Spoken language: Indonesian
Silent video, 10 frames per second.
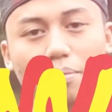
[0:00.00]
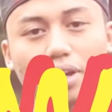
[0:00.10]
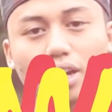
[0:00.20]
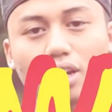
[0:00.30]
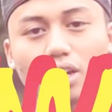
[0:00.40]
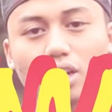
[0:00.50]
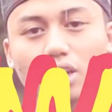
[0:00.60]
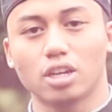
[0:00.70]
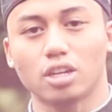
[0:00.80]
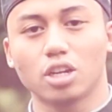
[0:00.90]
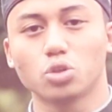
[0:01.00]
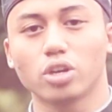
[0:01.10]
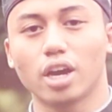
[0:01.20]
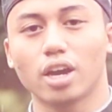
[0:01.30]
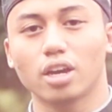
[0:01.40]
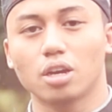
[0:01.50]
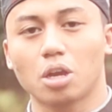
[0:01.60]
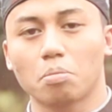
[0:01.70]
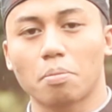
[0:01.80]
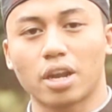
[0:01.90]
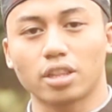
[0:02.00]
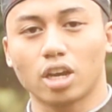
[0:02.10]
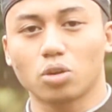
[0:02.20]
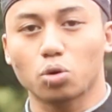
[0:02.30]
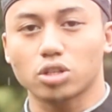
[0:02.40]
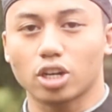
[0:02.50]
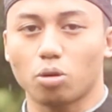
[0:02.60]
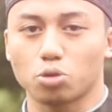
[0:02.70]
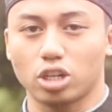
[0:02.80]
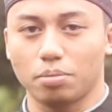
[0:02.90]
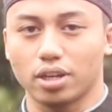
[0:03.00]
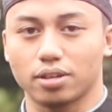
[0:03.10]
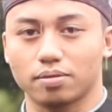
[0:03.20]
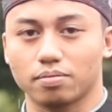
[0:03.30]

yang amanah dan juga memperhatikan urusan kaum muslimin.